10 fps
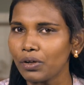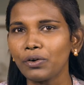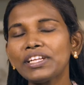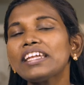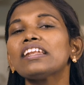
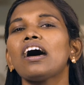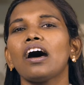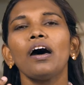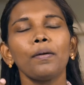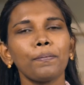ரொட்டீனா
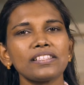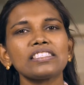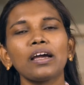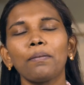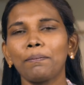
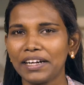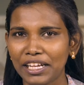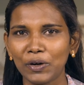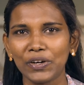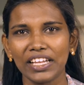பிரசங்கம்
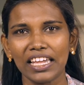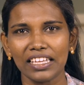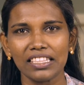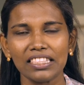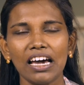பண்ணிக்கொண்டே
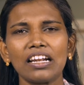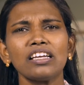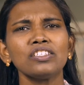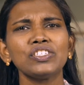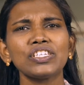இருந்தார்
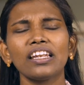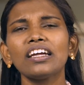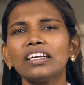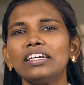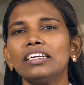
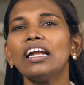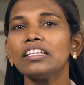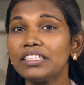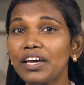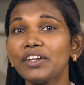ஜனங்கள்
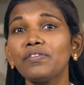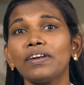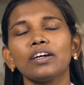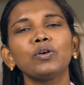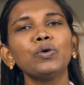
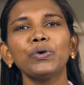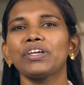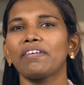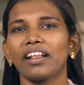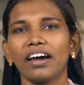தெருவில் கூடி
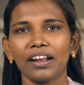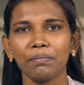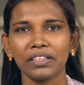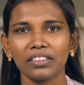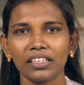வர
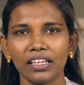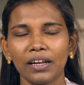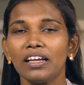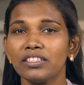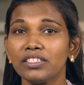ஆரம்பித்தனர்
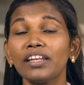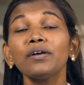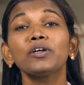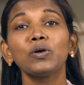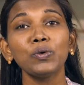
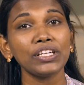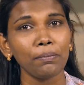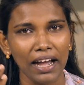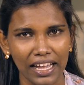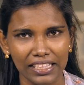
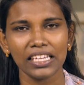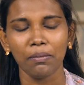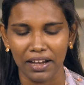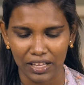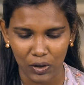ஜனக்கூட்டம்
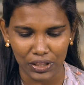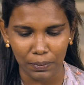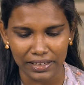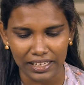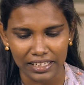அதிகமாக
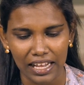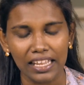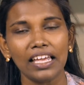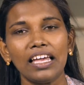இருந்தபடினால